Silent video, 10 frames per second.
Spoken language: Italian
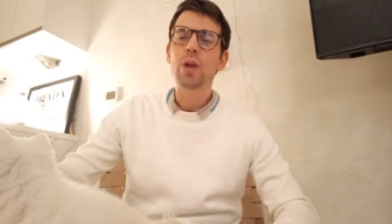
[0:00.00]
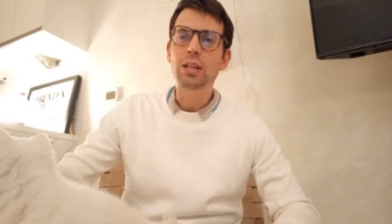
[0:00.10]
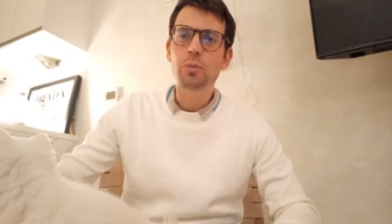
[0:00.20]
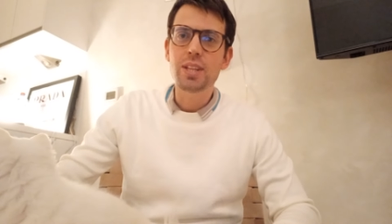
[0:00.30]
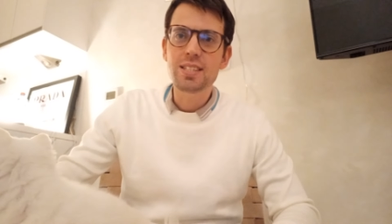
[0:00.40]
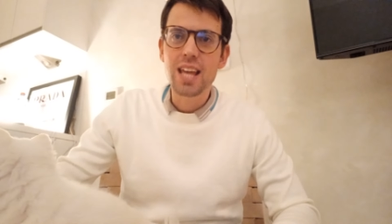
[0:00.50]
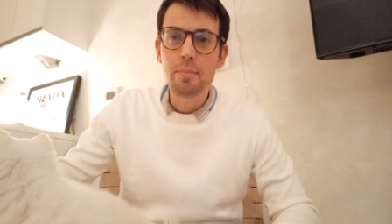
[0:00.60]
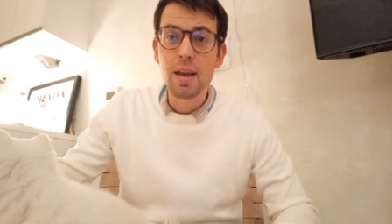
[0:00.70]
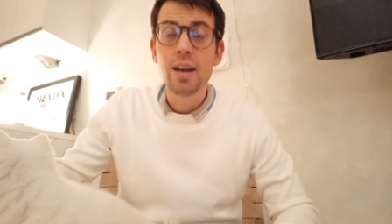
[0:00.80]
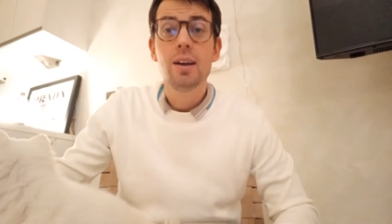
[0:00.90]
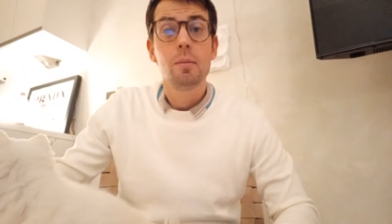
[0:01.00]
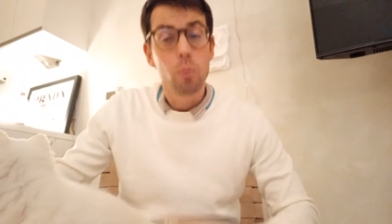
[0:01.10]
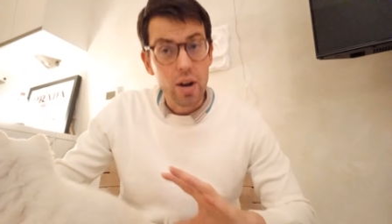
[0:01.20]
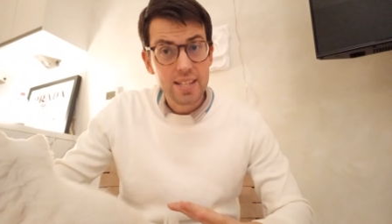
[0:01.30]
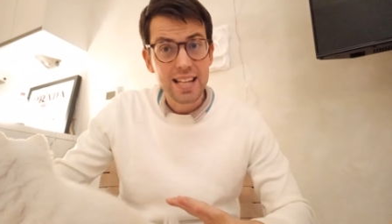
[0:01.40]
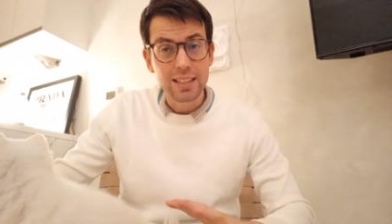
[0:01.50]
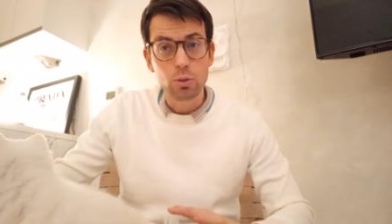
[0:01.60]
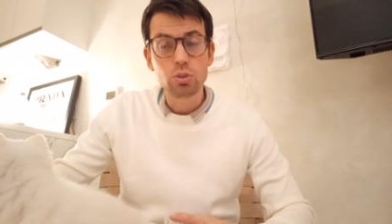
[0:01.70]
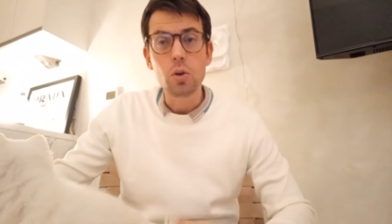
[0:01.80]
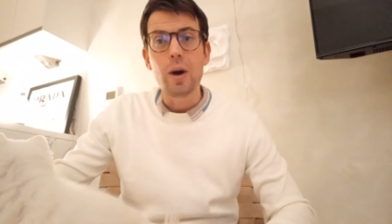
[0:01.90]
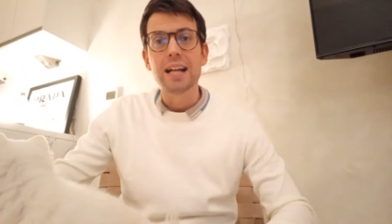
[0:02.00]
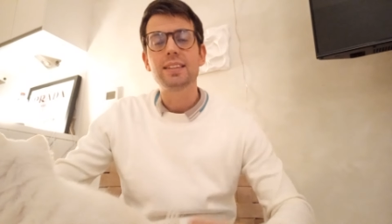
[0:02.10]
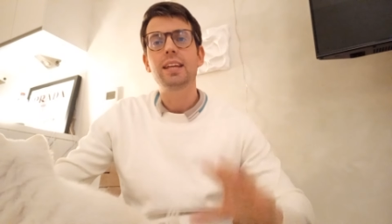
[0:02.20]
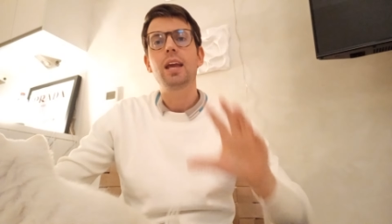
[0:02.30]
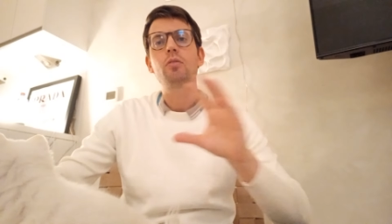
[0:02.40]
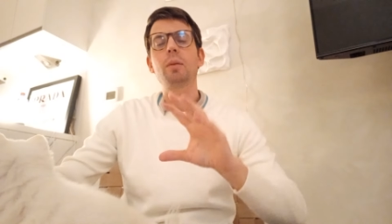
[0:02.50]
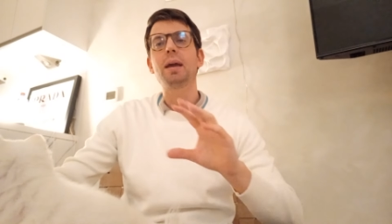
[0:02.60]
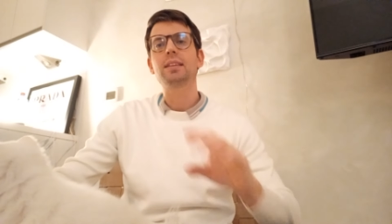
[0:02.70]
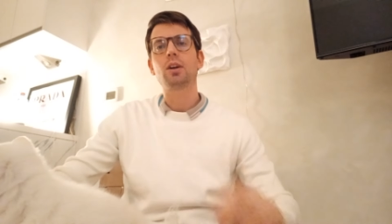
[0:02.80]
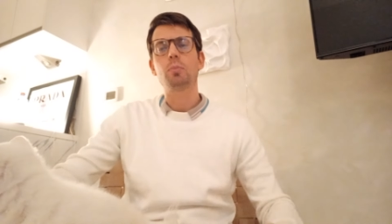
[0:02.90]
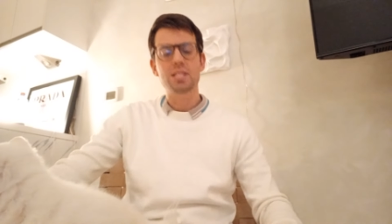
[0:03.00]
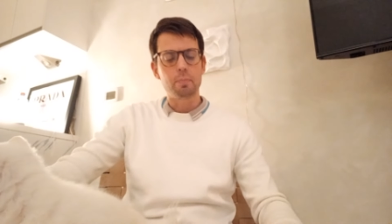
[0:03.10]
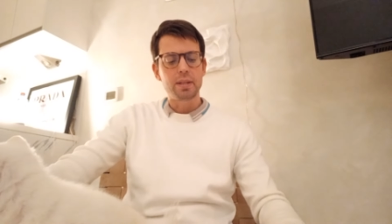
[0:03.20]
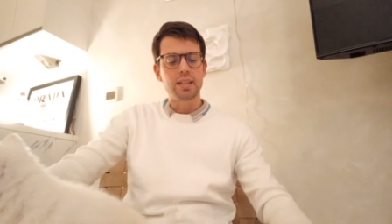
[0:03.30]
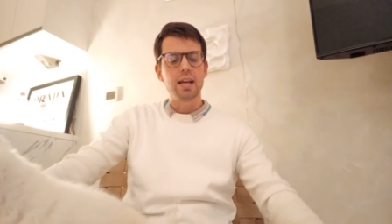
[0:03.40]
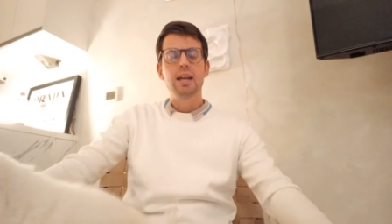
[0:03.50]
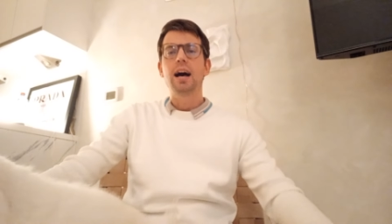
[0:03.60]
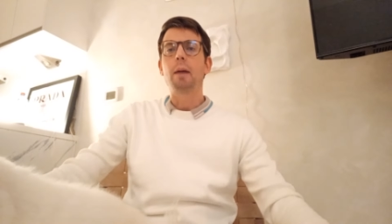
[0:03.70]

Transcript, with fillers: un altro video insieme, buona serata a tutti quanti e ovviamente come sapete